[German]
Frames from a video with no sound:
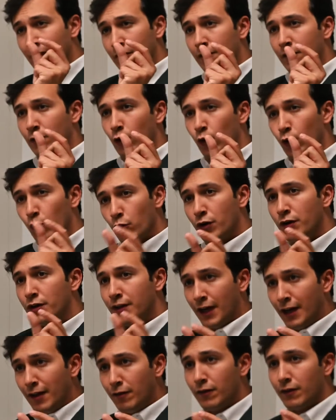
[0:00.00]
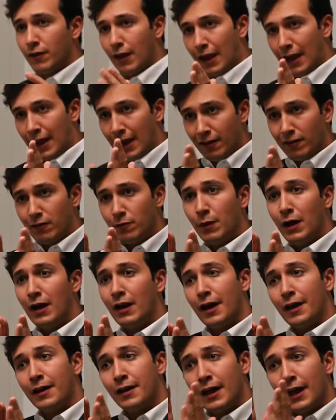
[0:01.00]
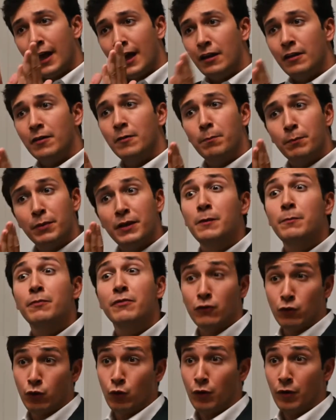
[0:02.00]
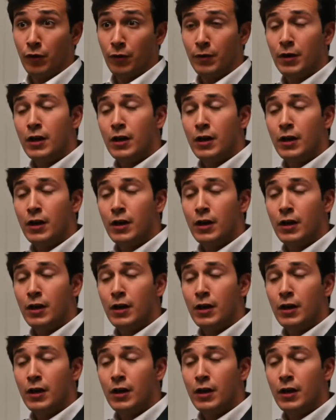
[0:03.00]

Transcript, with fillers: Sie hören jetzt erstmal einen hellen Piepston.